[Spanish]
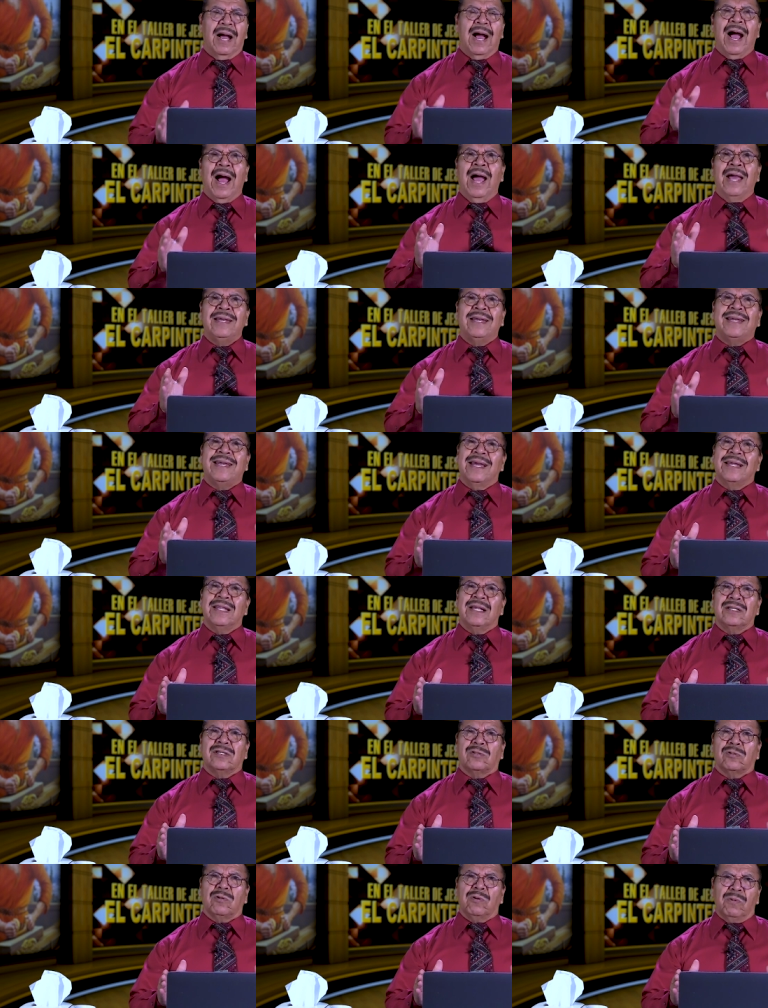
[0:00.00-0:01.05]
Hay que
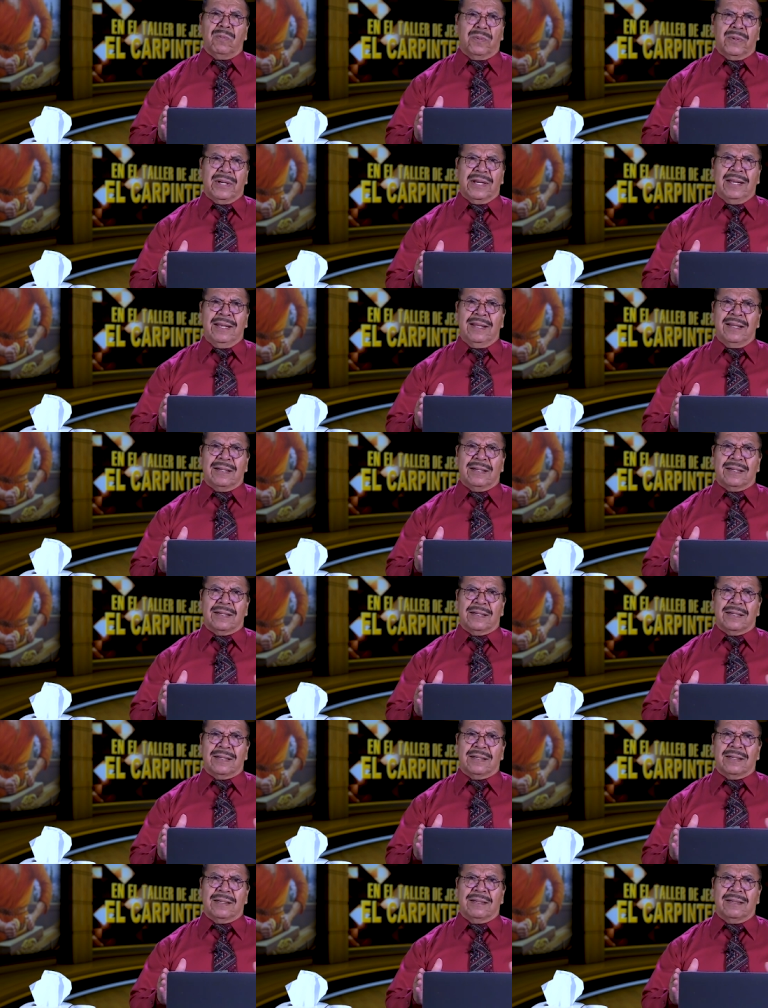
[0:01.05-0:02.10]
descubrir
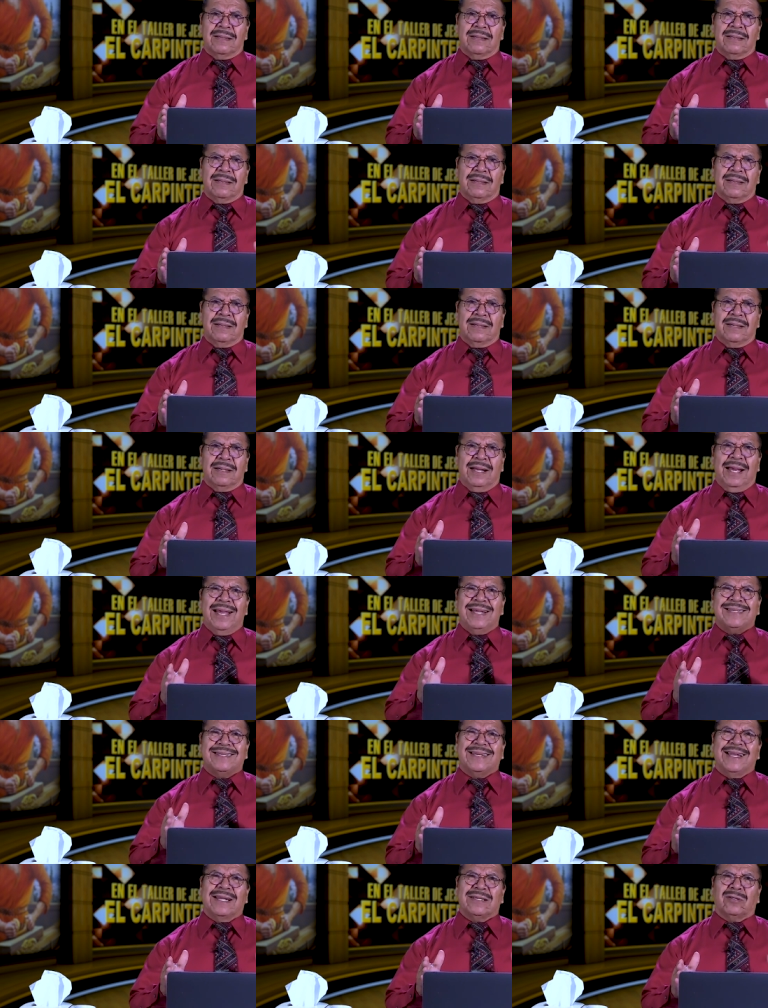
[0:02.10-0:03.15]

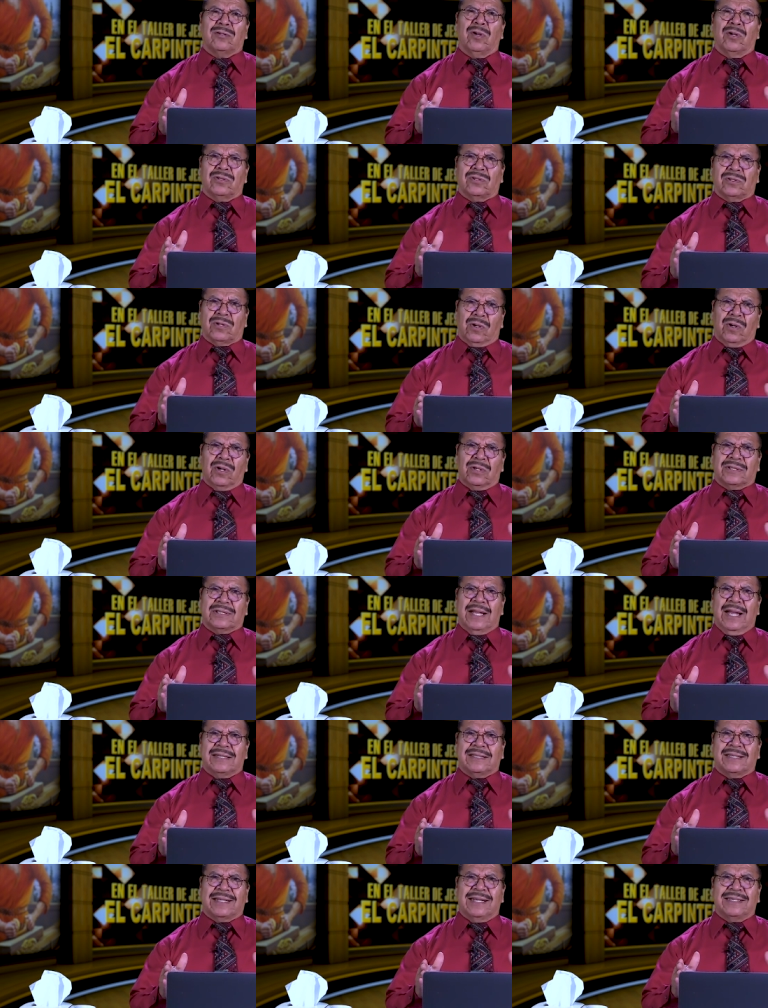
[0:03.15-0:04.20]
estas dos
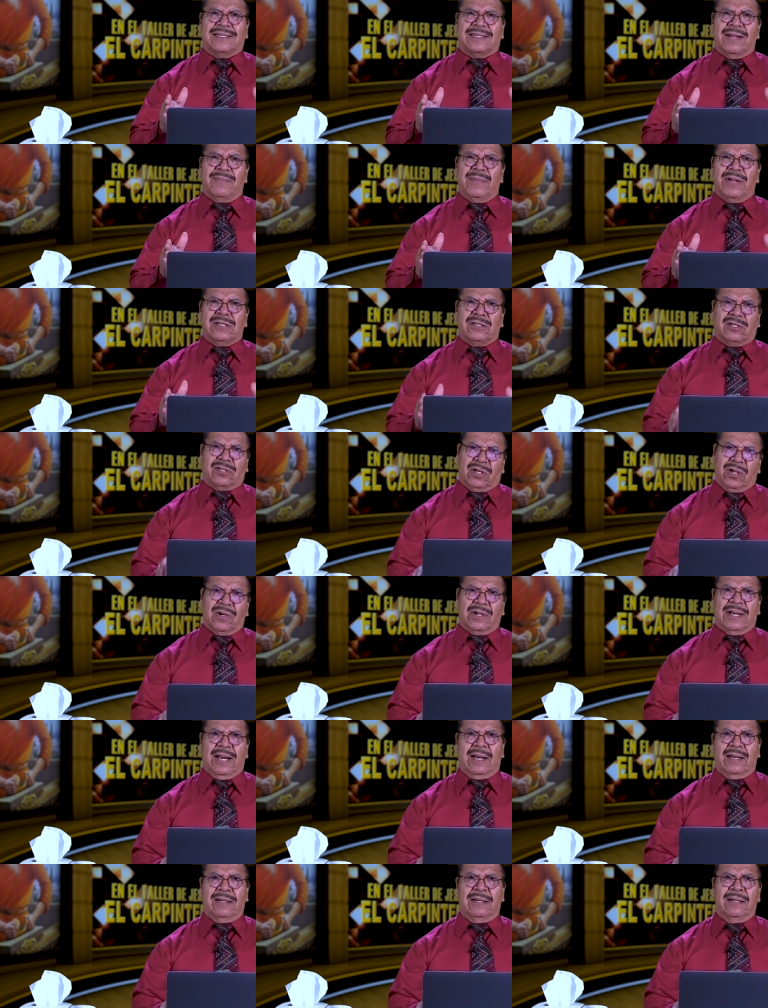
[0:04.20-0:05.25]
cosas que se
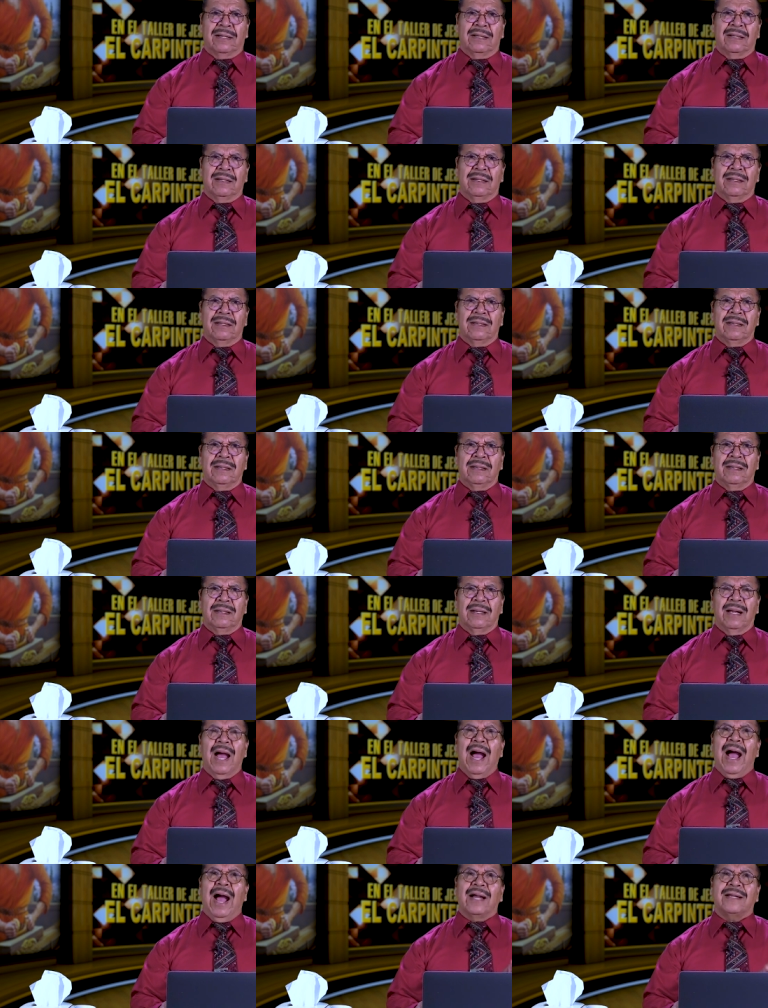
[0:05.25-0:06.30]
mencionan
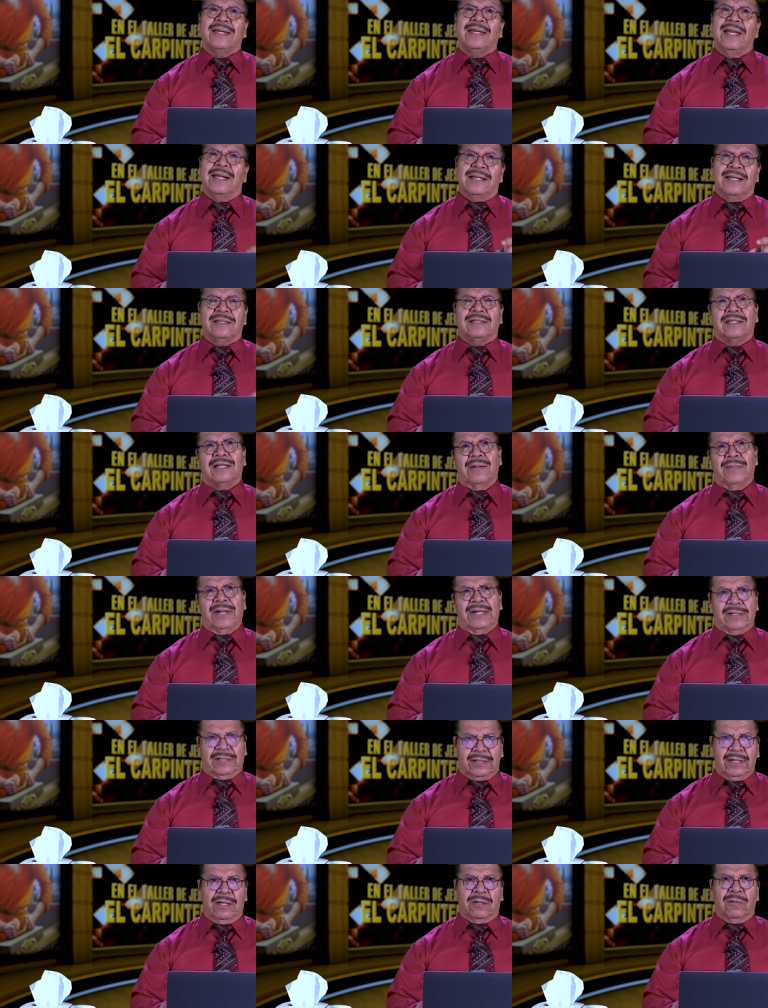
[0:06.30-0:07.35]
aquí en este
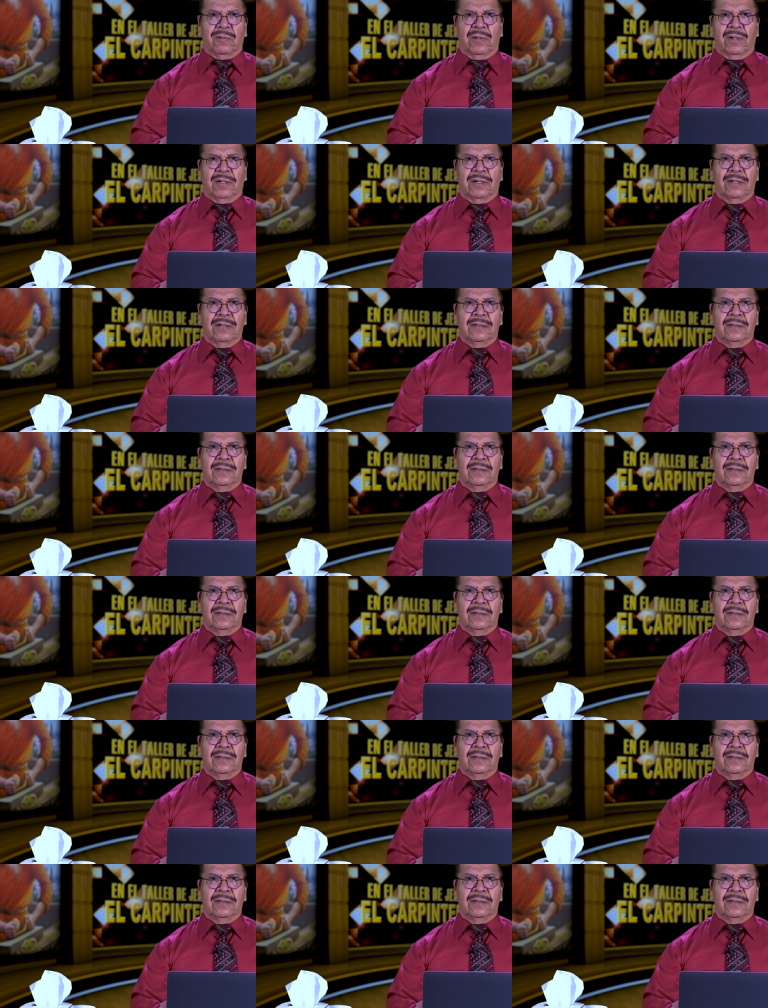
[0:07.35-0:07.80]
versículo.